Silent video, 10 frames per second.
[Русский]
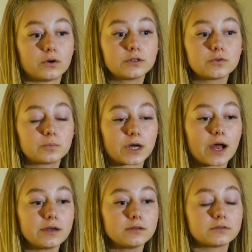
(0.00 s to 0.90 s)
Он не
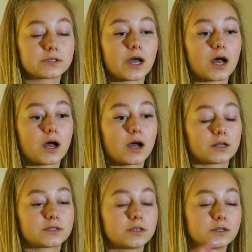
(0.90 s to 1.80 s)
убирает,
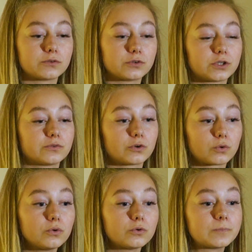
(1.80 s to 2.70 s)
я откидываю его
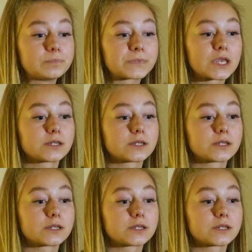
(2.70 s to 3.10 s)
руку,